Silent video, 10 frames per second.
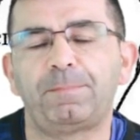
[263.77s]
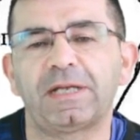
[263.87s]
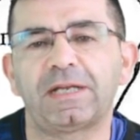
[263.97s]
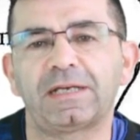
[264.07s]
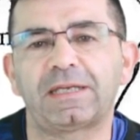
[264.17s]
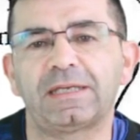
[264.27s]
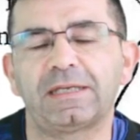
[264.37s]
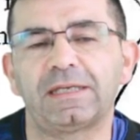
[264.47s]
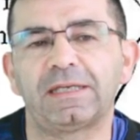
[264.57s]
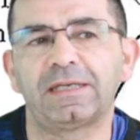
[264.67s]
para
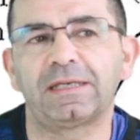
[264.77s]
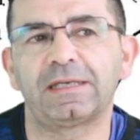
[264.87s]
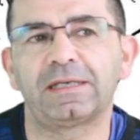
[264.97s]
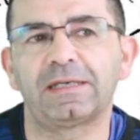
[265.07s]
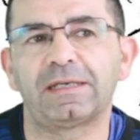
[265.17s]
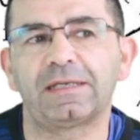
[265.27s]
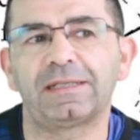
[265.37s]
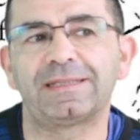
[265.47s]
que eh,